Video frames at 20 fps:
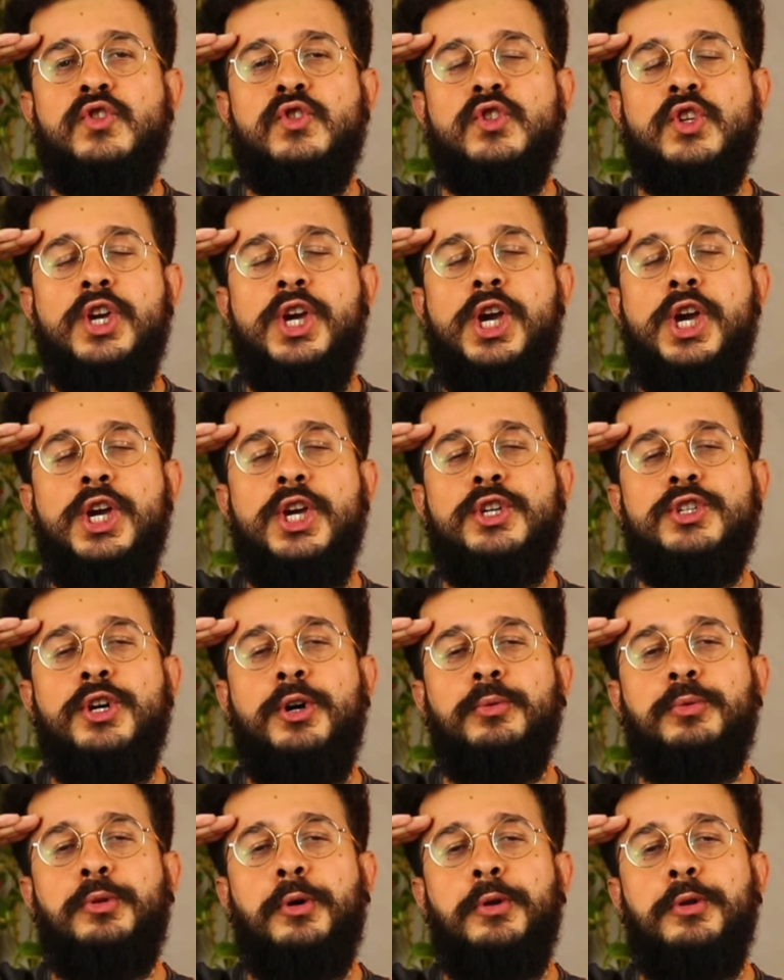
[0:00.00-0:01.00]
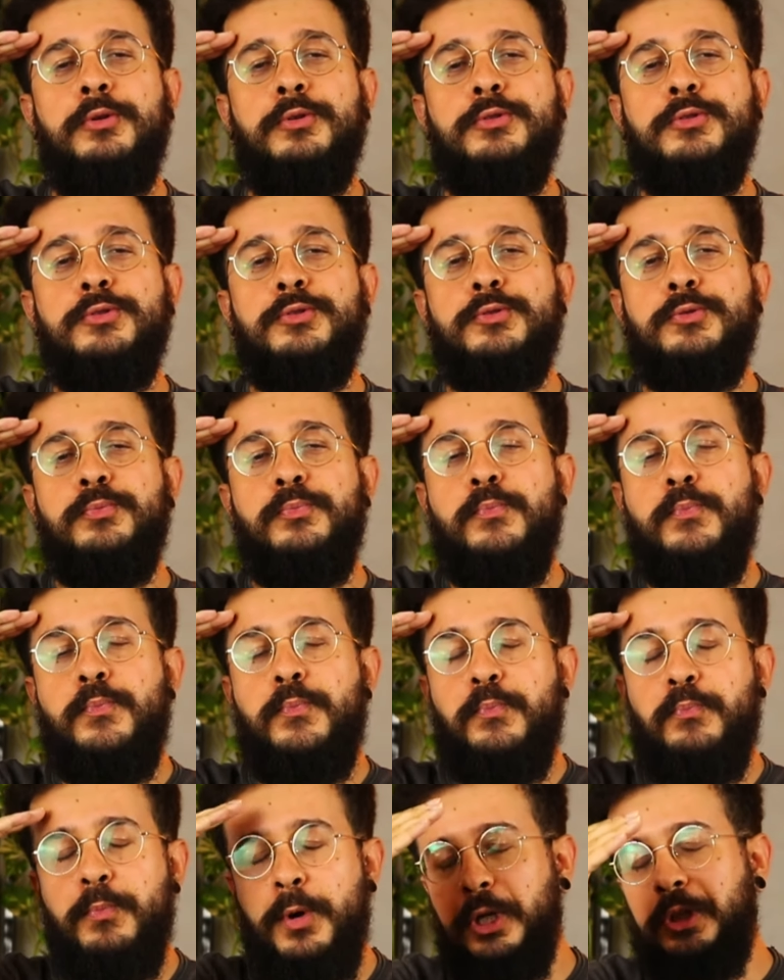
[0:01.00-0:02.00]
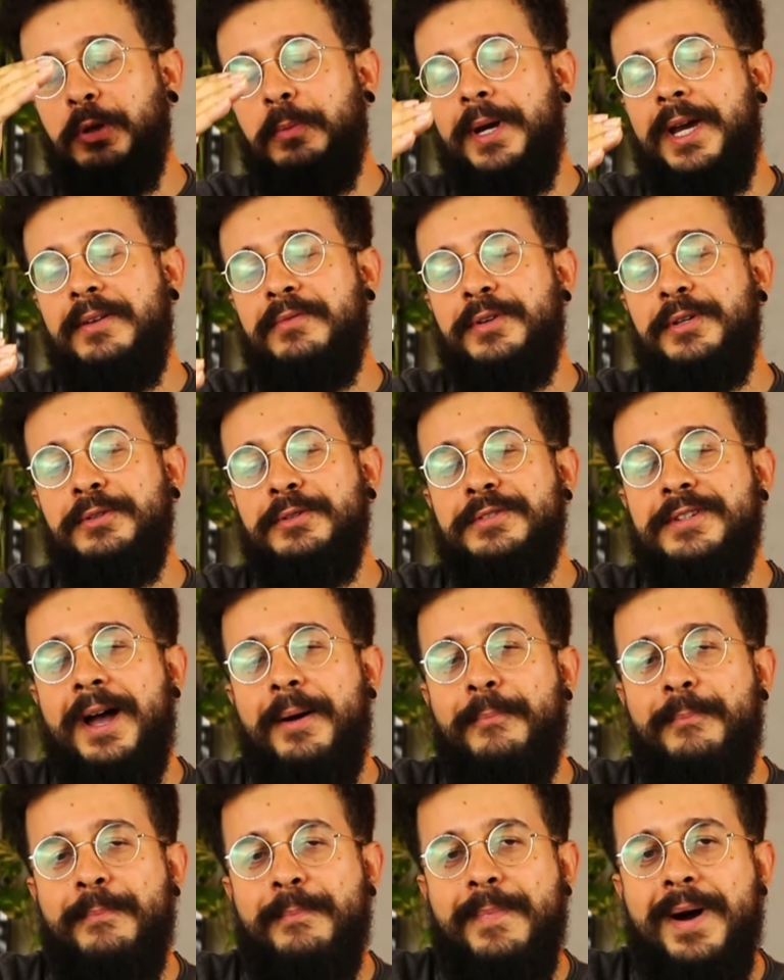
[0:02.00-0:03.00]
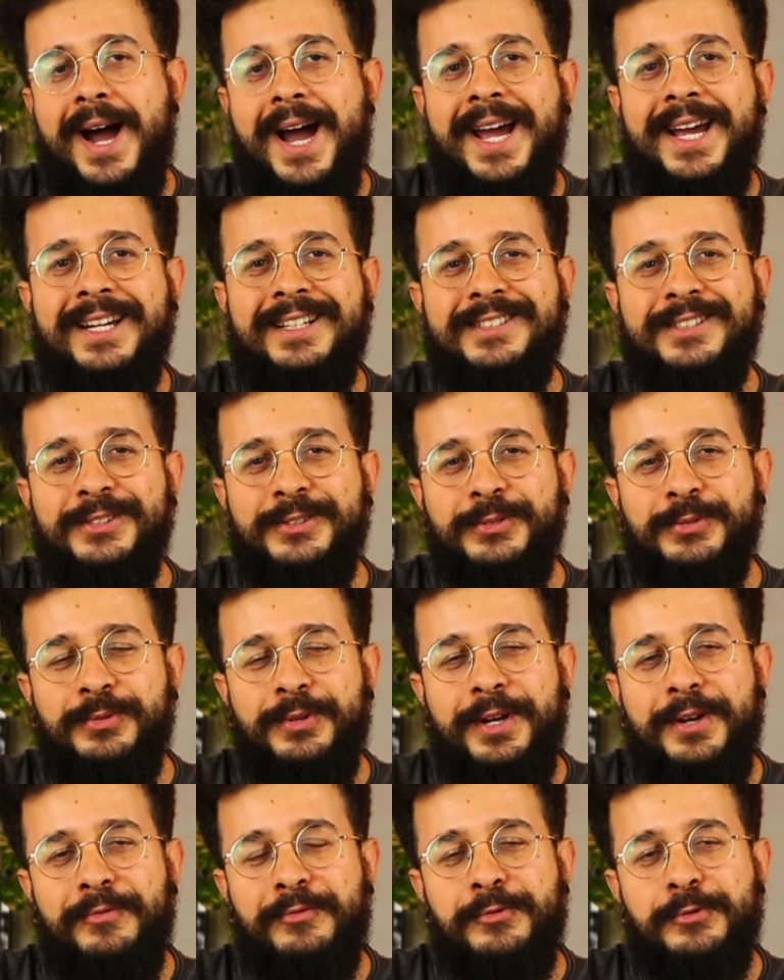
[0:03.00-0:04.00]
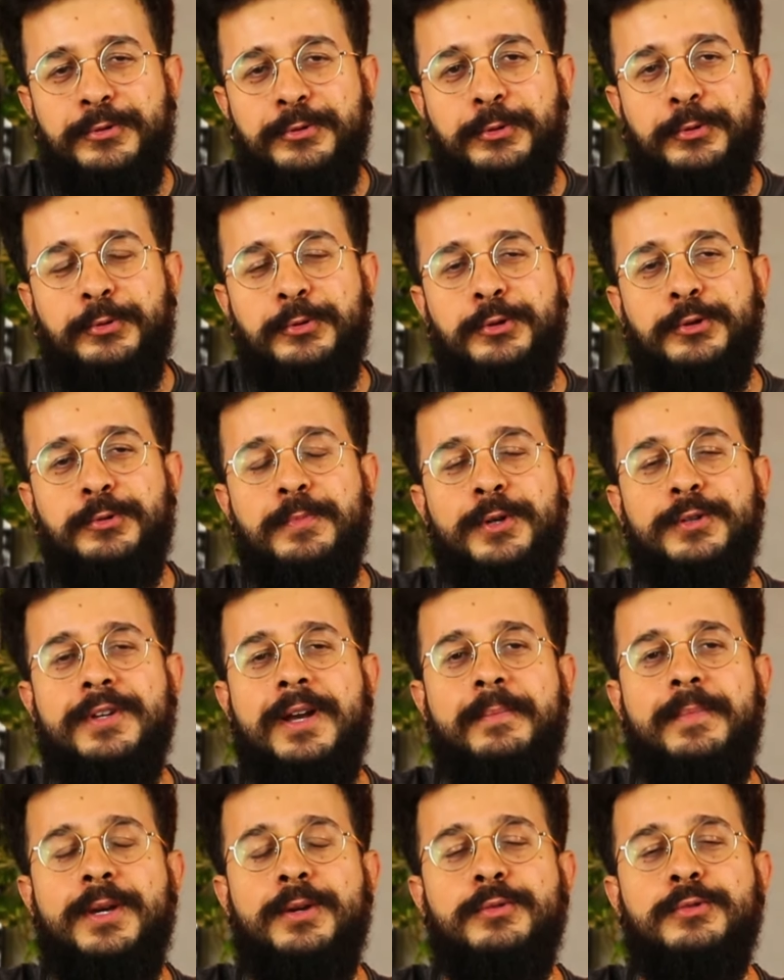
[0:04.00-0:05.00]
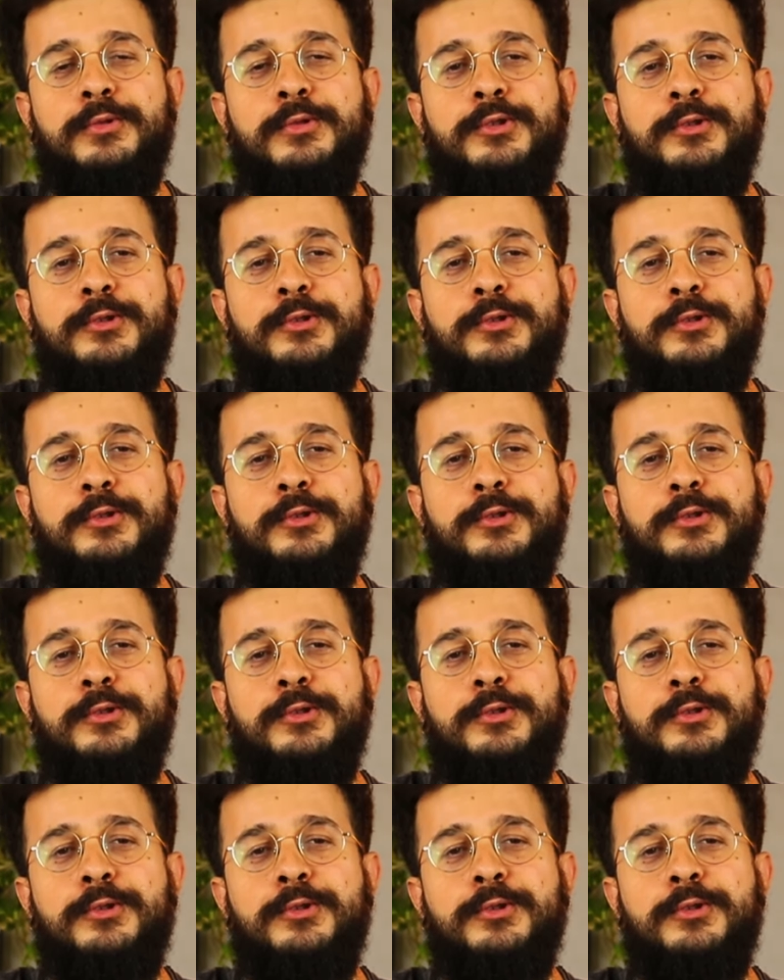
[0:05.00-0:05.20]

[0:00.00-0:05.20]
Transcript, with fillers: Sejam todos muito bem-vindos a mais um Refúgio Cult, meus amigos.